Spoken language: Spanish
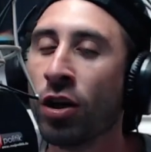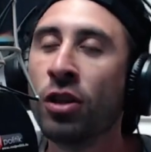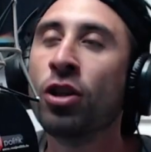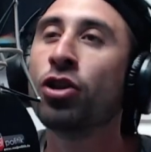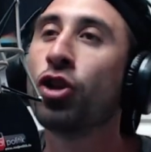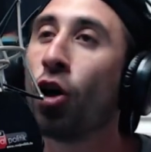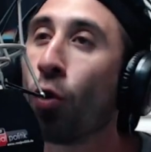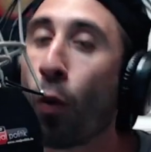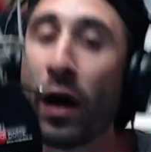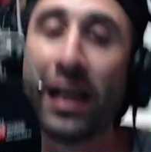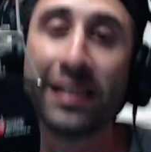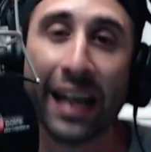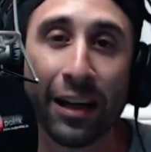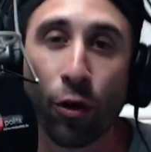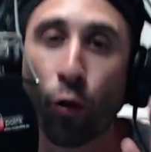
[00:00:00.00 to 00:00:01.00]
Don Juan está
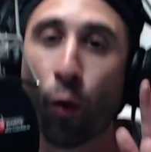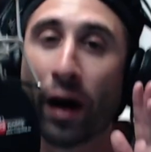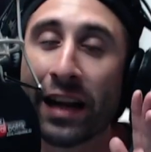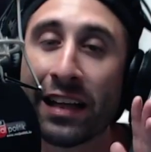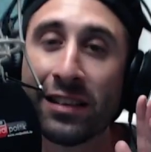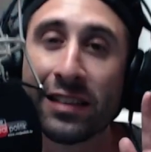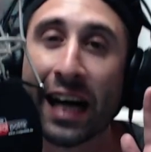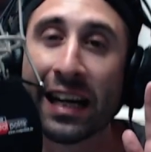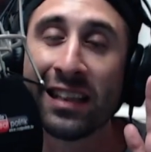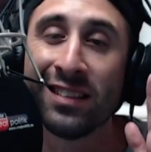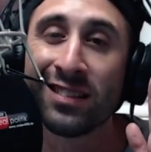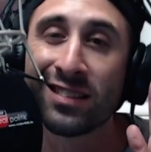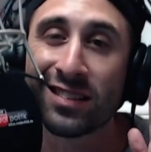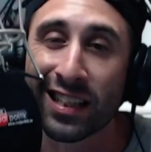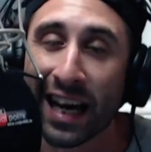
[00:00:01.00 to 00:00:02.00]
en
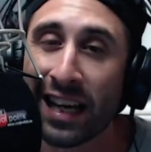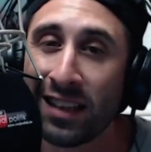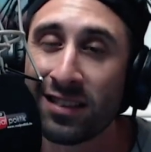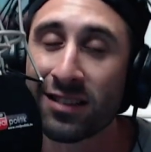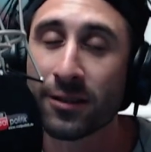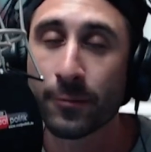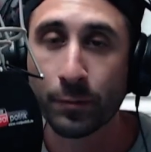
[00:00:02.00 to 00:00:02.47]
46